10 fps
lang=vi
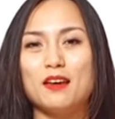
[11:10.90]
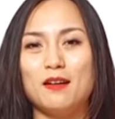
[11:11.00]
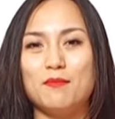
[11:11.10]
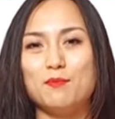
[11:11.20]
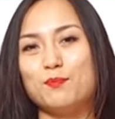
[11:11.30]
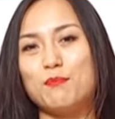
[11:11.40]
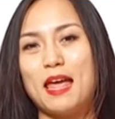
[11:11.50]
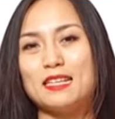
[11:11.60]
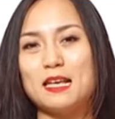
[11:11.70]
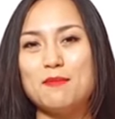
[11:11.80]
um,
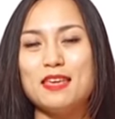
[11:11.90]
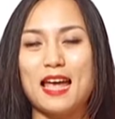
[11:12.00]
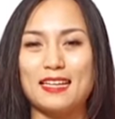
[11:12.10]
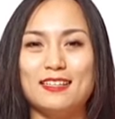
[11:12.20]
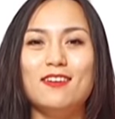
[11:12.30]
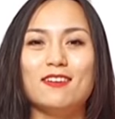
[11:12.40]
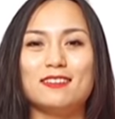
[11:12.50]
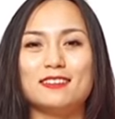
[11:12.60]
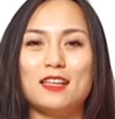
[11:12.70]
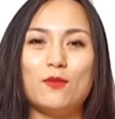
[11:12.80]
bé sẽ bị ảnh
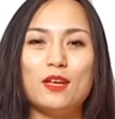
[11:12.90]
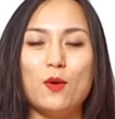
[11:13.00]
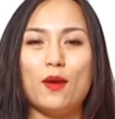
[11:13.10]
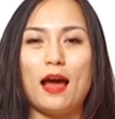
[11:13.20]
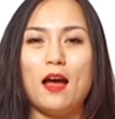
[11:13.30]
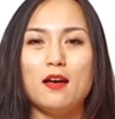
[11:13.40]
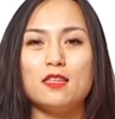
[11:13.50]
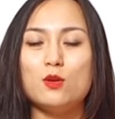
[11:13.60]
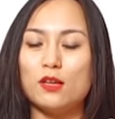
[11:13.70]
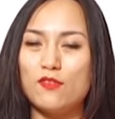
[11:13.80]
hưởng theo kiểu là
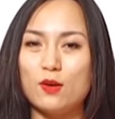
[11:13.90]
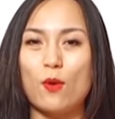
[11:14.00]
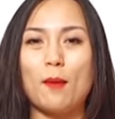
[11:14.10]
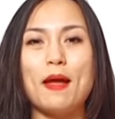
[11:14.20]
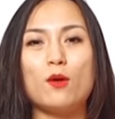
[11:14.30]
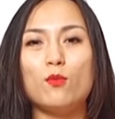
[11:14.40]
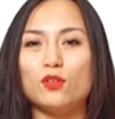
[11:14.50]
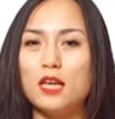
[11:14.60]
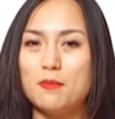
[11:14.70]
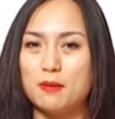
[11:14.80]
nhiều gia vị quá bé cũng
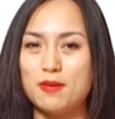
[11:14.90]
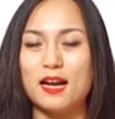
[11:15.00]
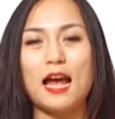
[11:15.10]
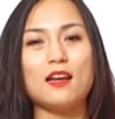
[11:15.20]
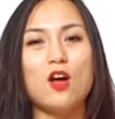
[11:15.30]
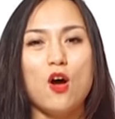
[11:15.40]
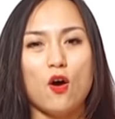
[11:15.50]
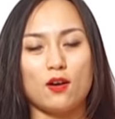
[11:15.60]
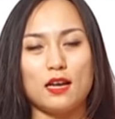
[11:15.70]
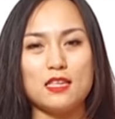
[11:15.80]
có thể bị biếng ăn
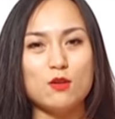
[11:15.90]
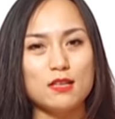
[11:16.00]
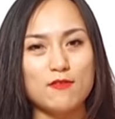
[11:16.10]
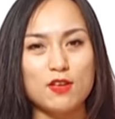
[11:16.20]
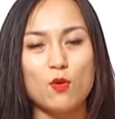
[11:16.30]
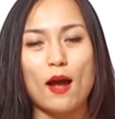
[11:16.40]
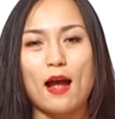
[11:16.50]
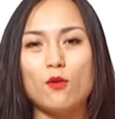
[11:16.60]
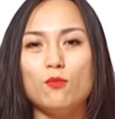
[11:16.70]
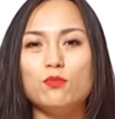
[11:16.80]
hoặc là nhiều gia vị
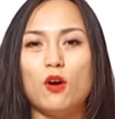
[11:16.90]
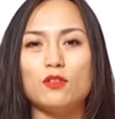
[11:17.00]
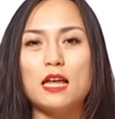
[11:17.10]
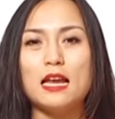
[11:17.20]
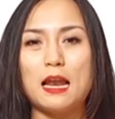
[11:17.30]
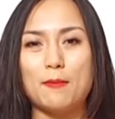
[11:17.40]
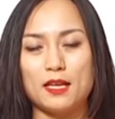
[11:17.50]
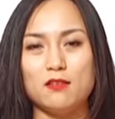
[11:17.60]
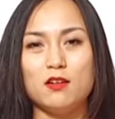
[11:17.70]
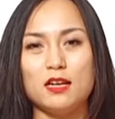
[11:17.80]
quá cũng có thể làm
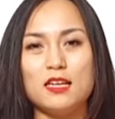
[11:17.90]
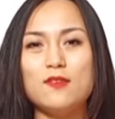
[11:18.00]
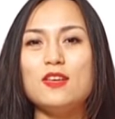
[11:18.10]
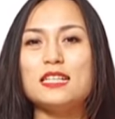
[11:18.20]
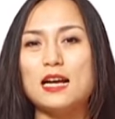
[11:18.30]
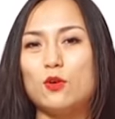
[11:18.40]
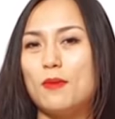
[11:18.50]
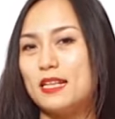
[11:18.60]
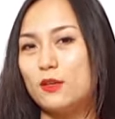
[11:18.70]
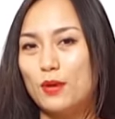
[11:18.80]
ảnh hưởng đến cái vị giác của
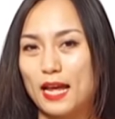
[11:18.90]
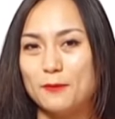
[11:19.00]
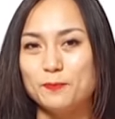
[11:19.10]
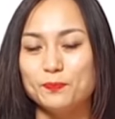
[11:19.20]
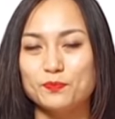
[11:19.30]
bé sau này